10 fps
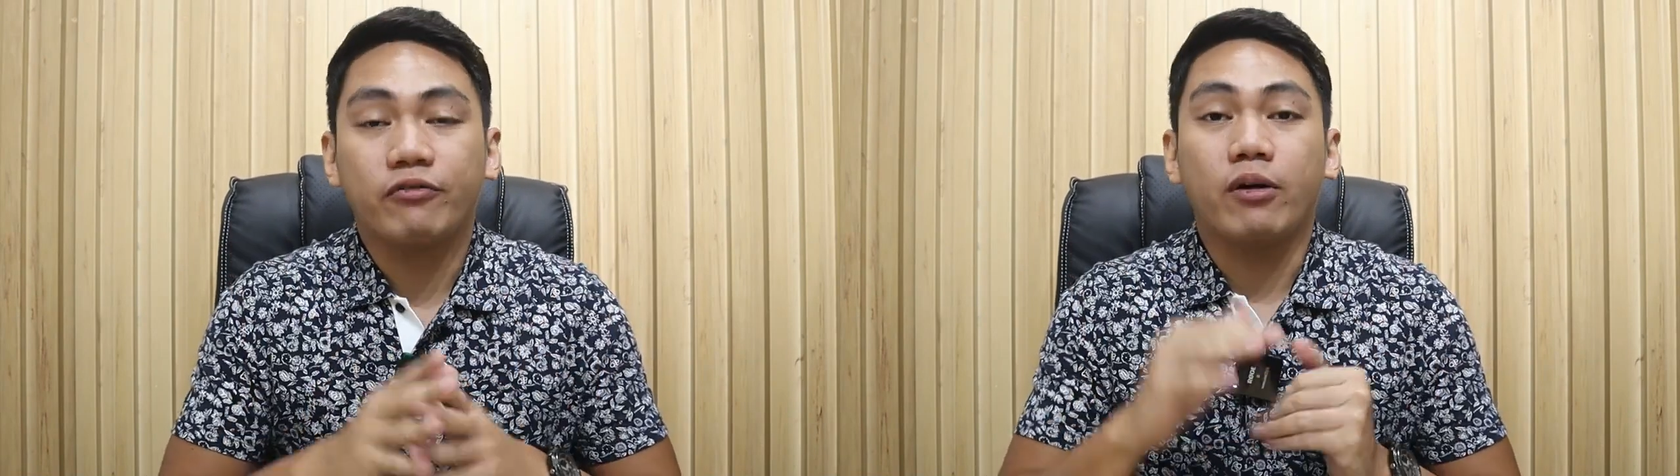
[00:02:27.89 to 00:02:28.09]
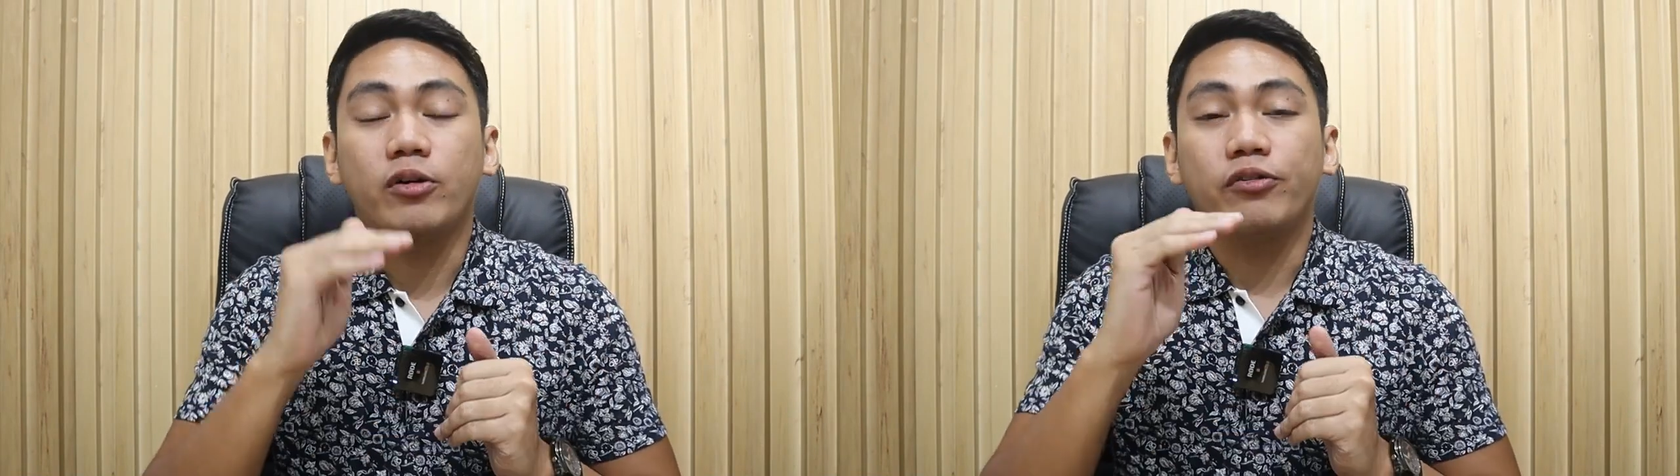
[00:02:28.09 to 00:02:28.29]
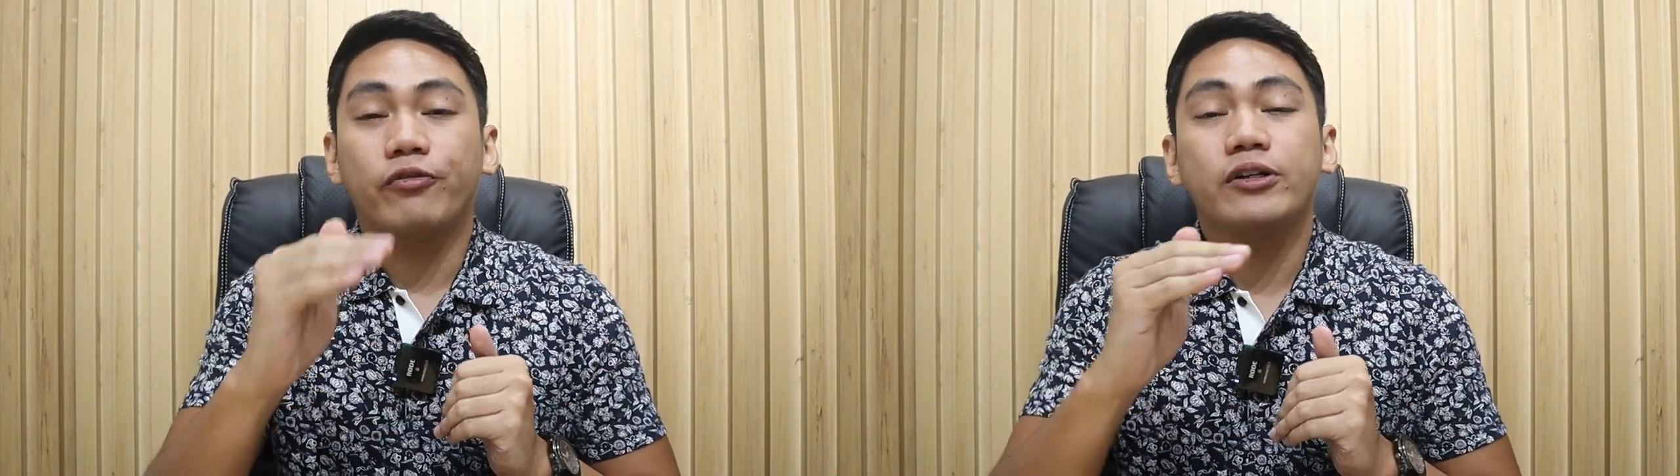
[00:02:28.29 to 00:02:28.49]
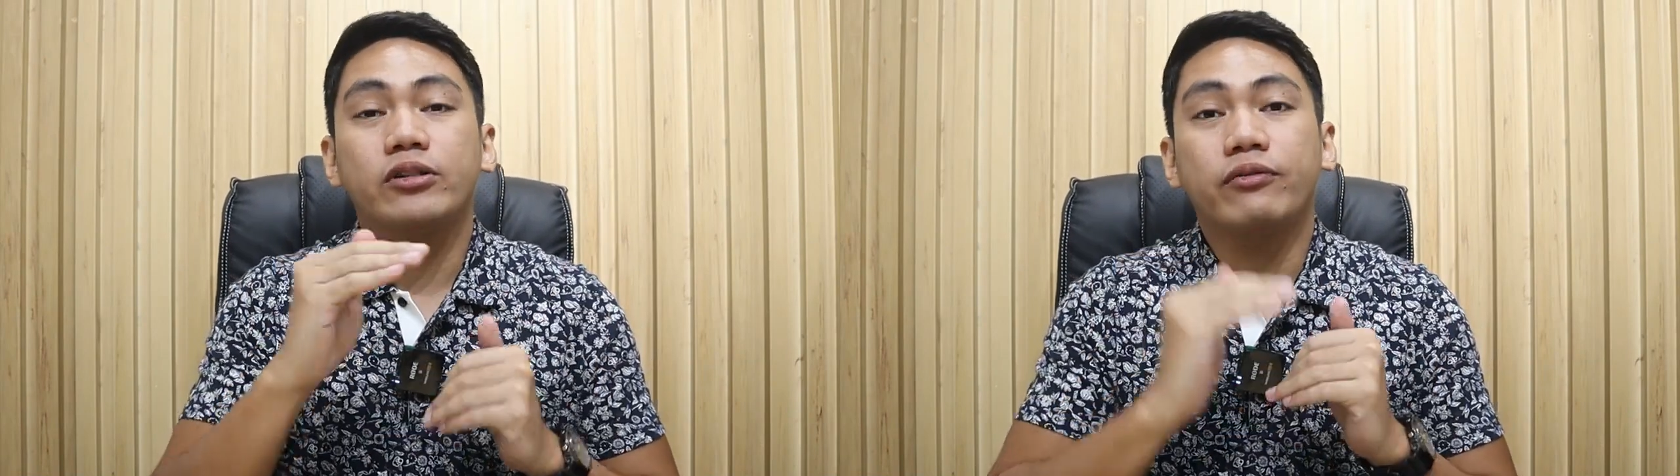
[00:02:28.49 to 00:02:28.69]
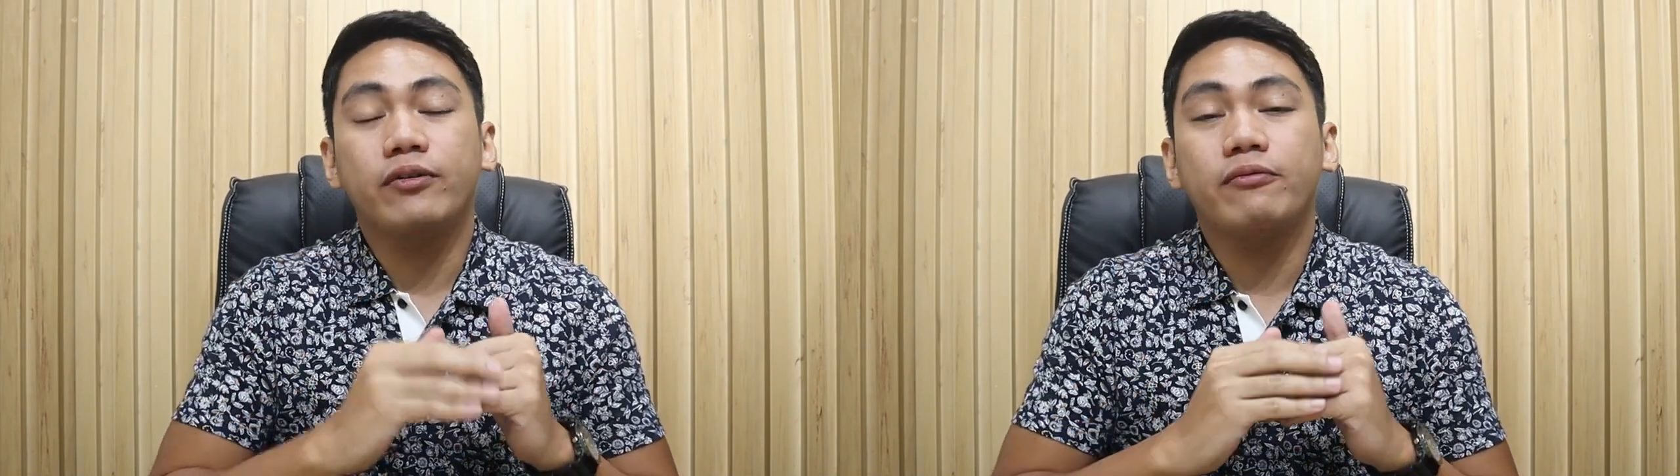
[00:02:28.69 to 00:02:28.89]
from your
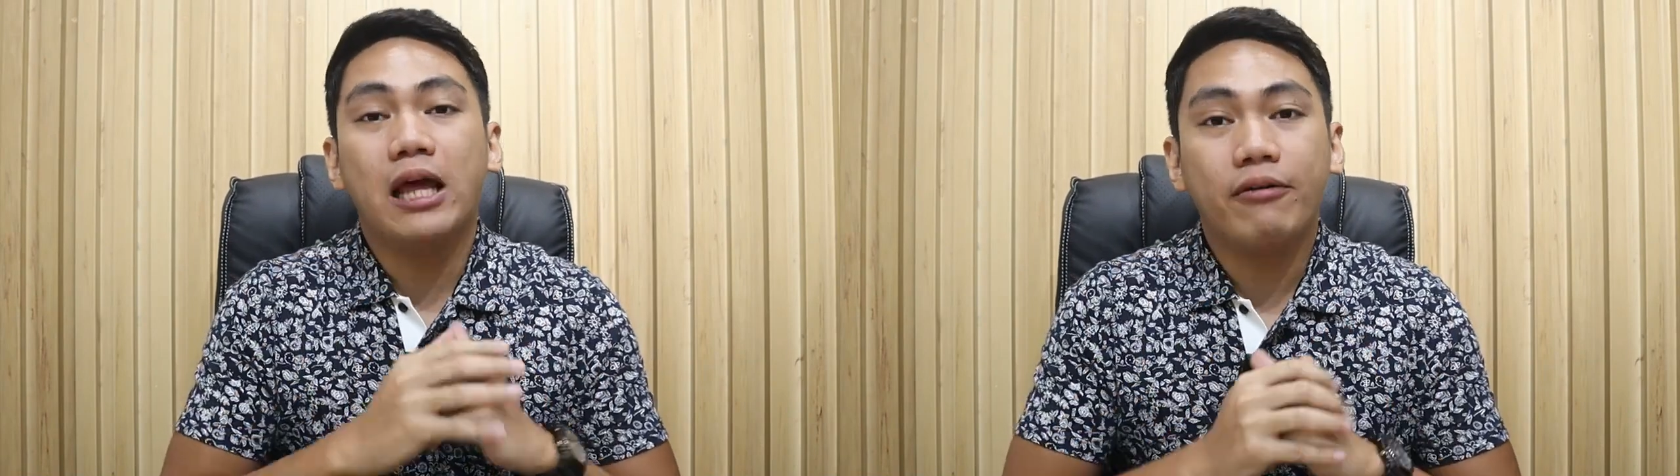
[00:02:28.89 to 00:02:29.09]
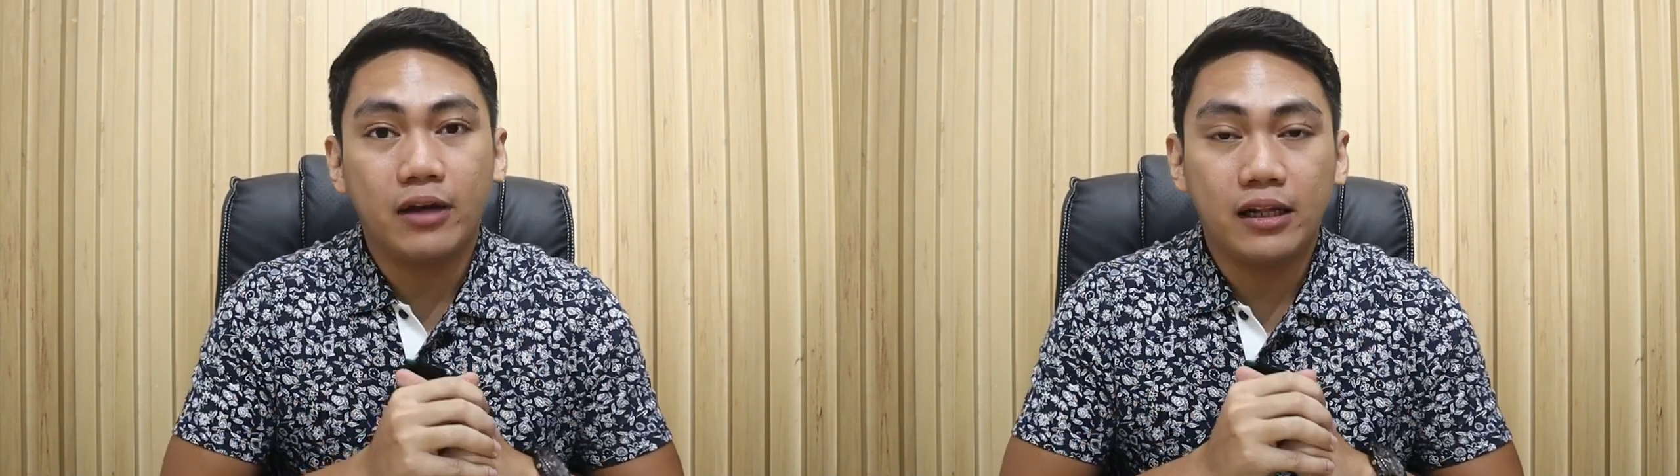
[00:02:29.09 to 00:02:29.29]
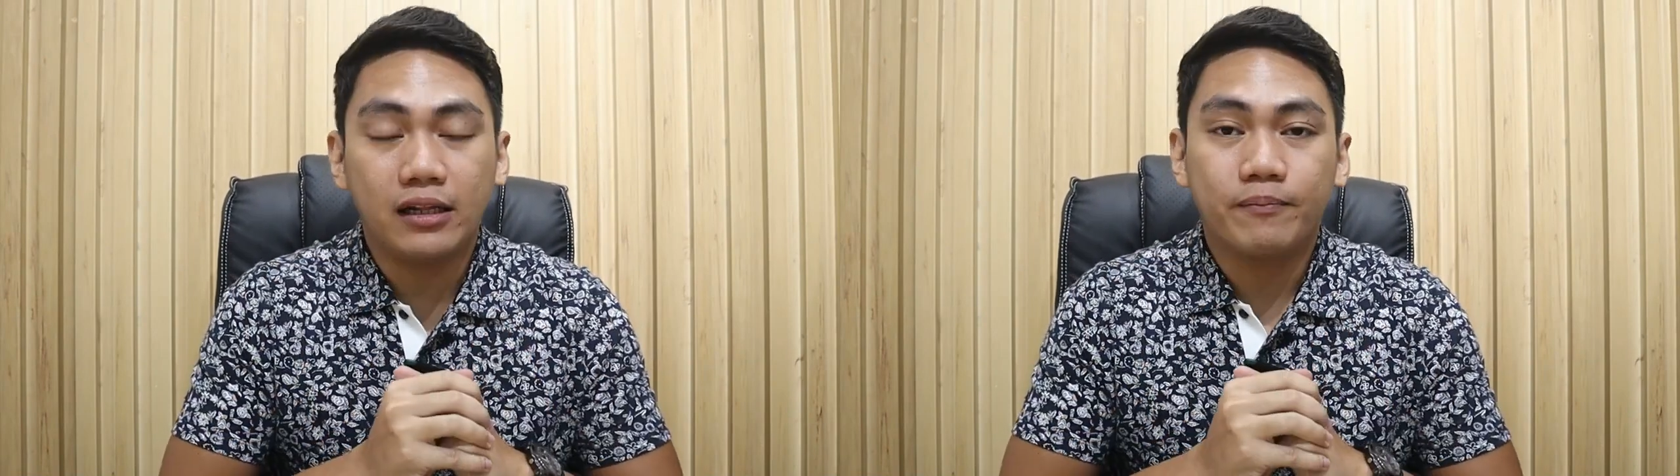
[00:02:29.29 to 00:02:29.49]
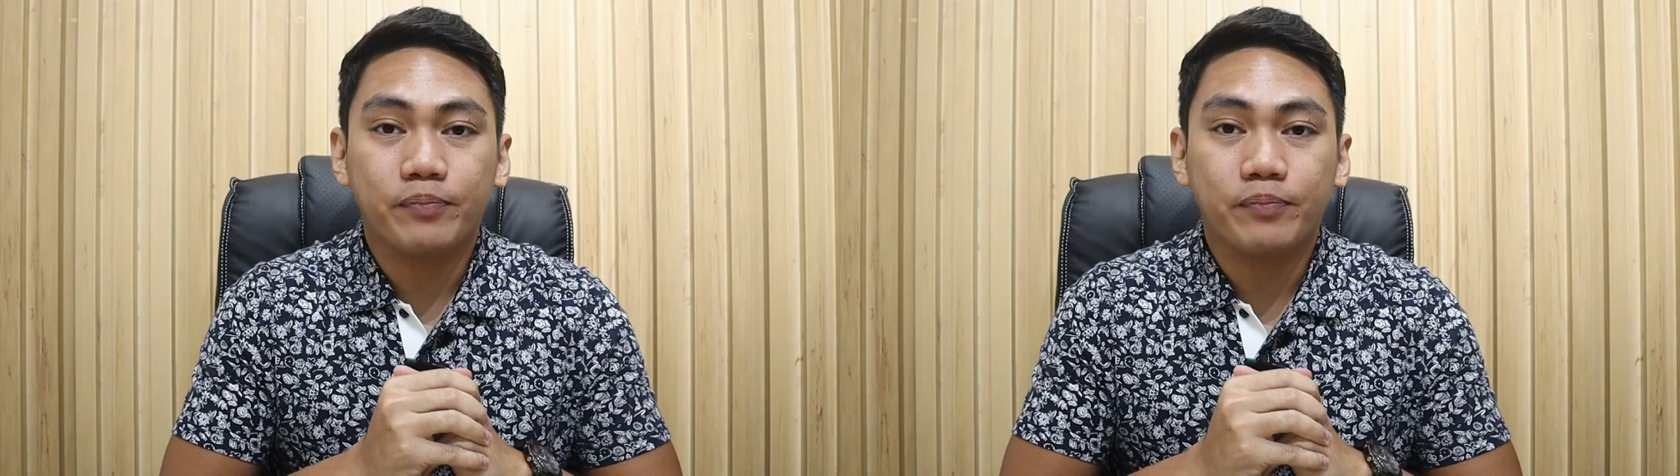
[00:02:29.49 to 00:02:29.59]
first to fifth level,